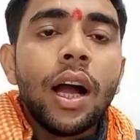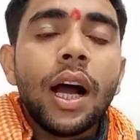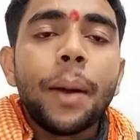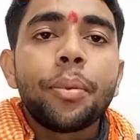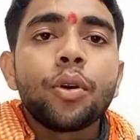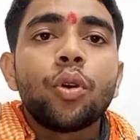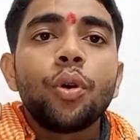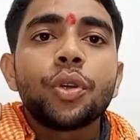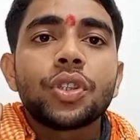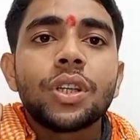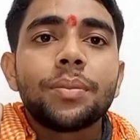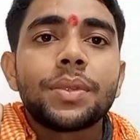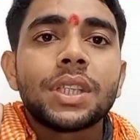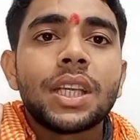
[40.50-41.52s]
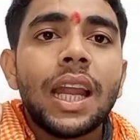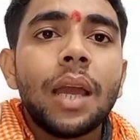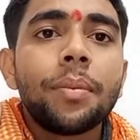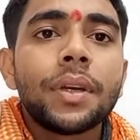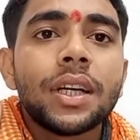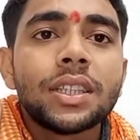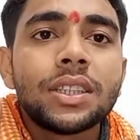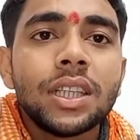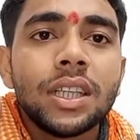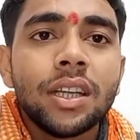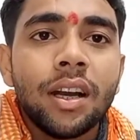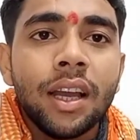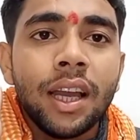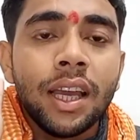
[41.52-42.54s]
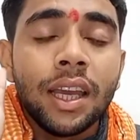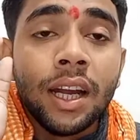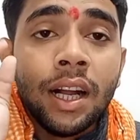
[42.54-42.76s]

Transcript: आपको सब्सक्राइब कर देना है